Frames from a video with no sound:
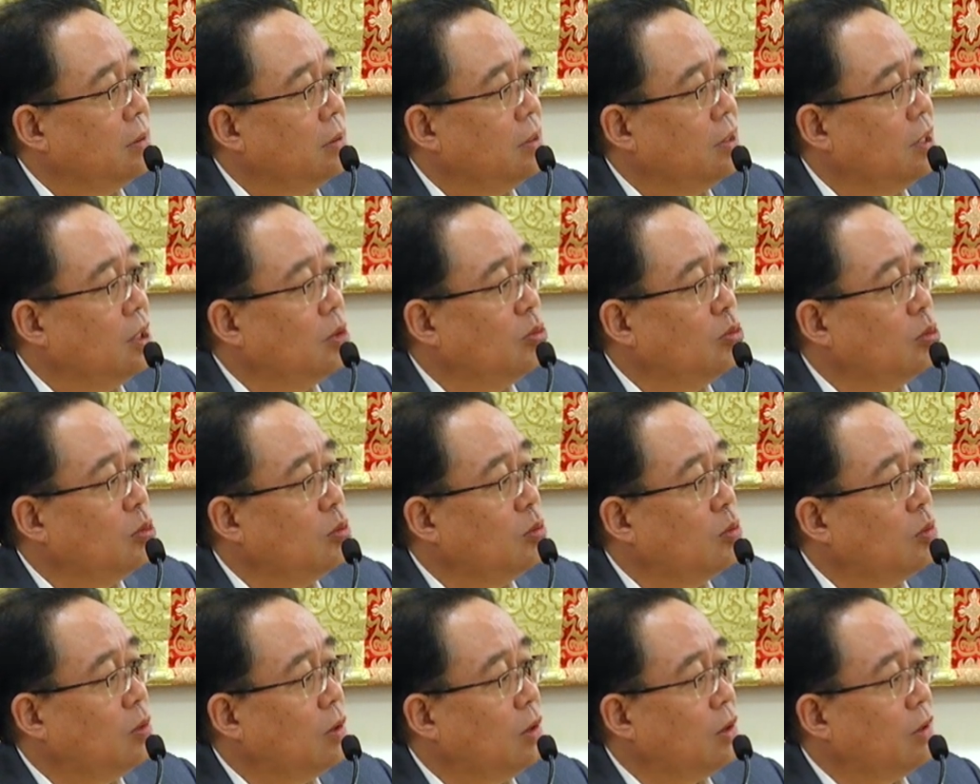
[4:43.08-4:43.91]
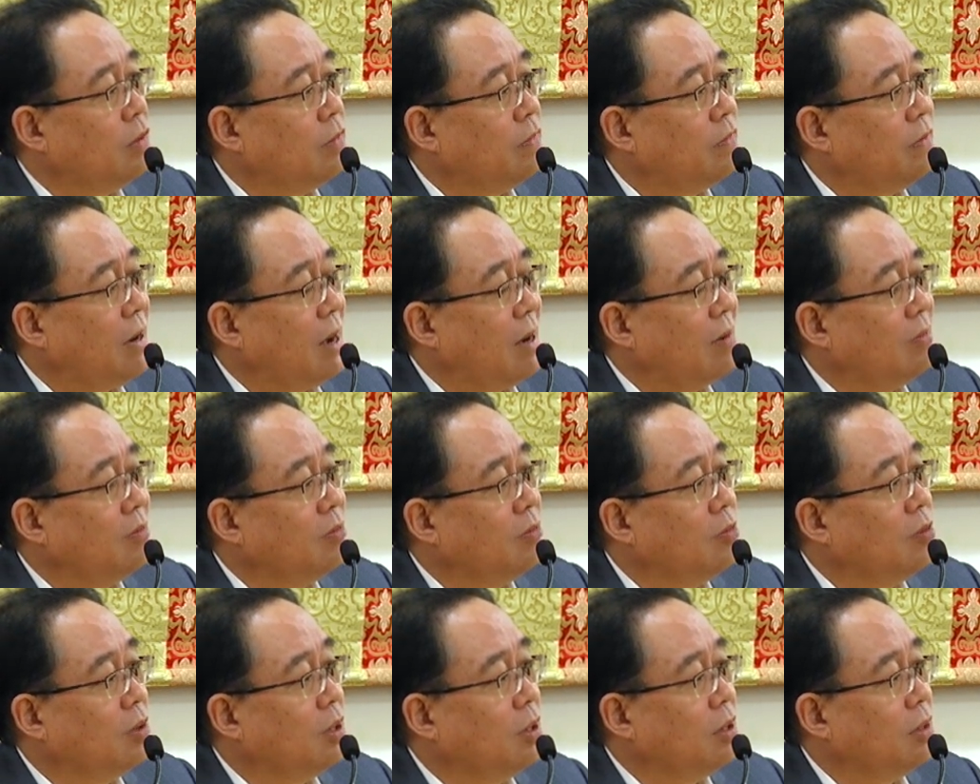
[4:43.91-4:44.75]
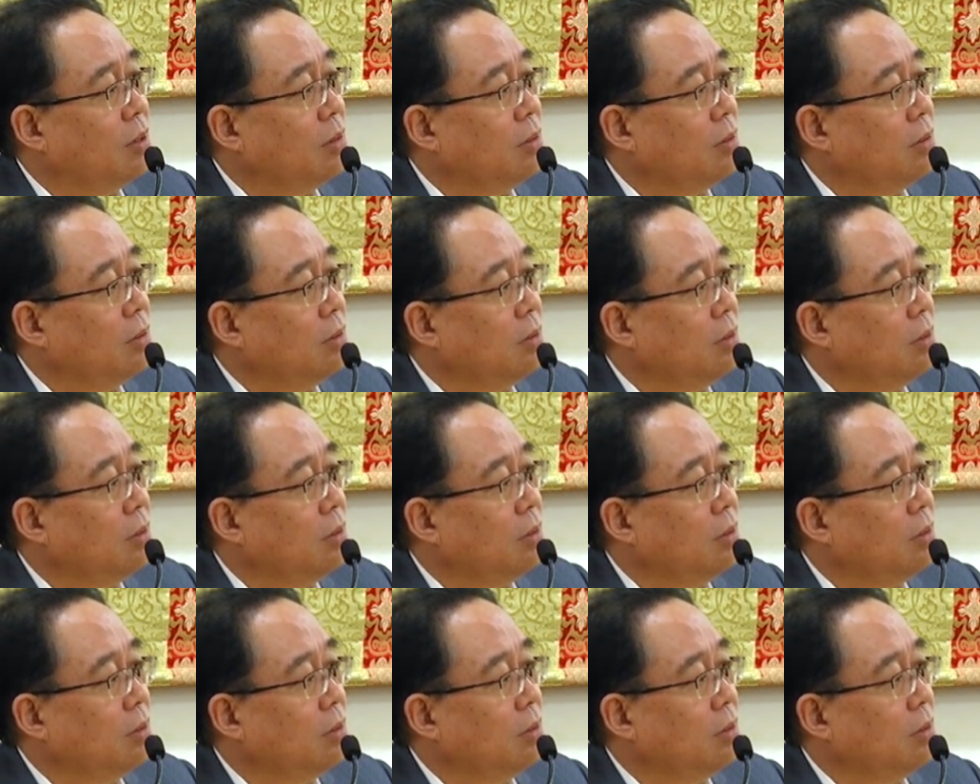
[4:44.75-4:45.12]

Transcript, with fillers: 人无我，法无我，